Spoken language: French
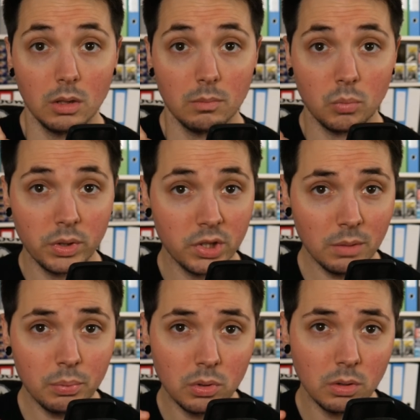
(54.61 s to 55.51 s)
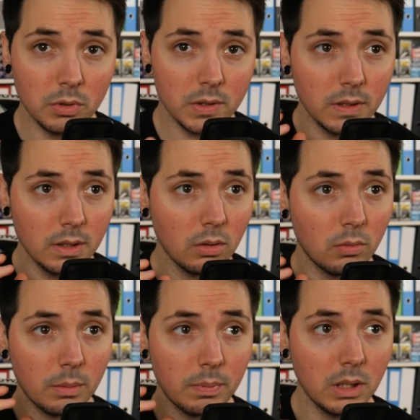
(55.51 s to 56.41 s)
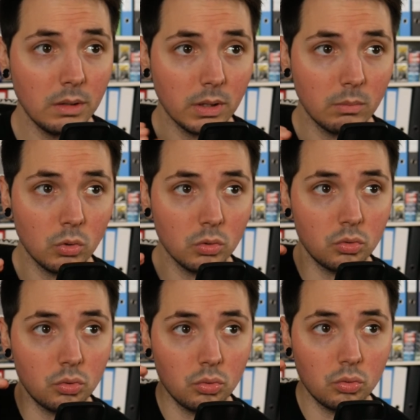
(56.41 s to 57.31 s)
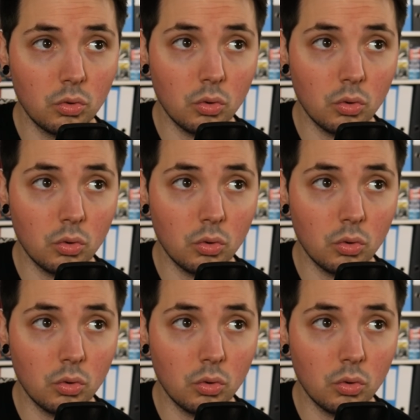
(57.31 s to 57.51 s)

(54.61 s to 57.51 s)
Bon déjà pour commencer, on va parler vraiment du